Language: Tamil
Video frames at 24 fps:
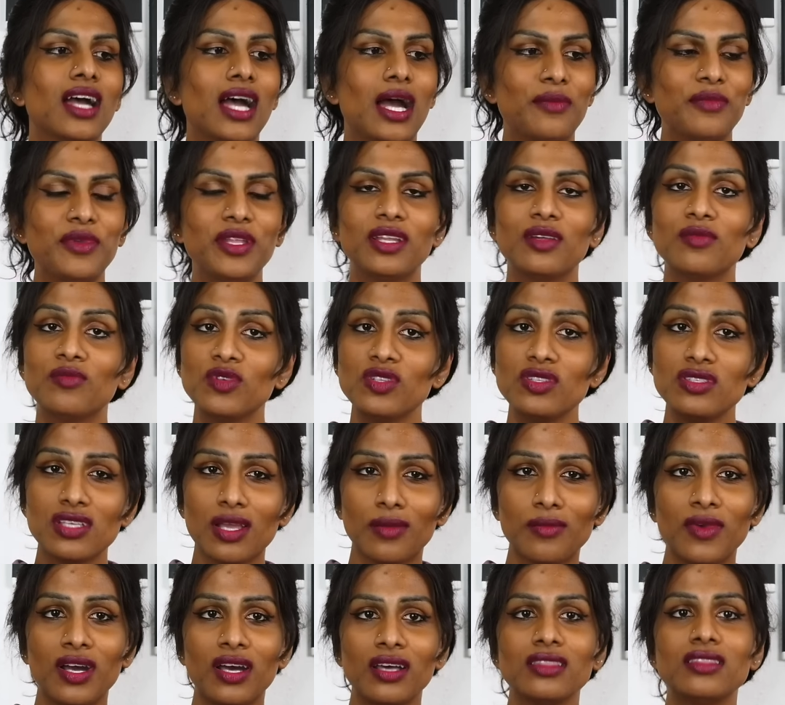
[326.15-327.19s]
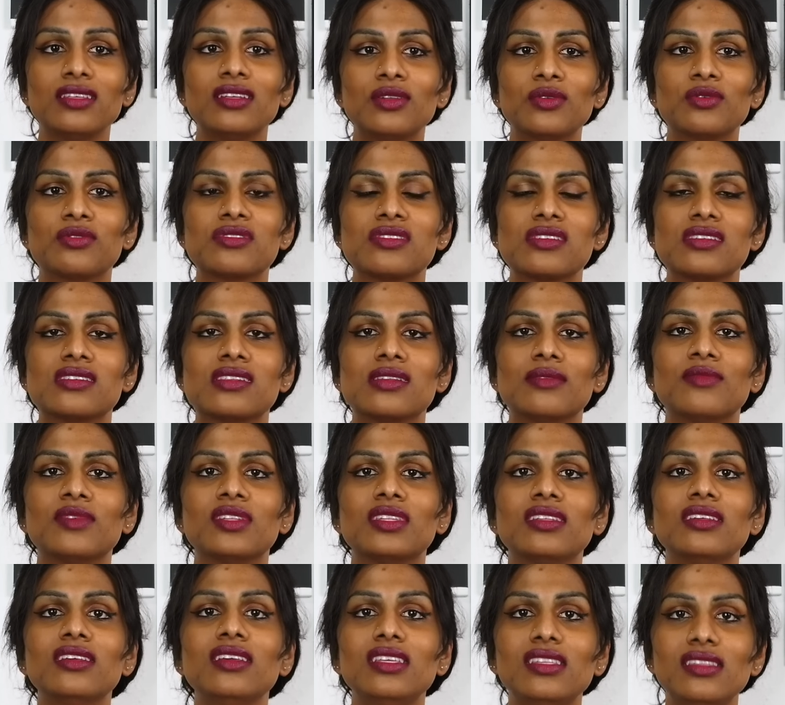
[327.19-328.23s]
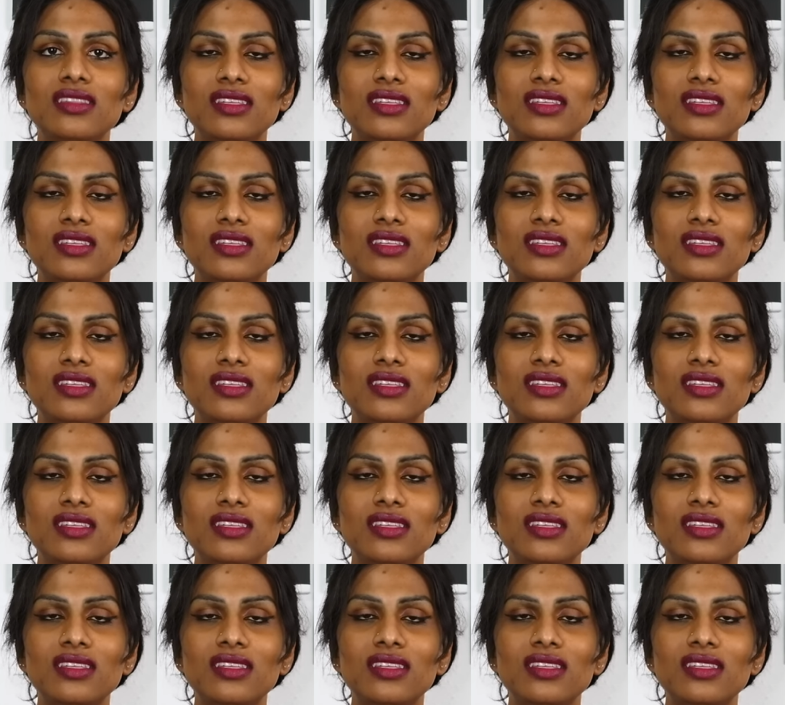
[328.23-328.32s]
அப்படி இருக்கும்போது ஜமாத்துன்ற ஒரு சிஸ்டம் வந்து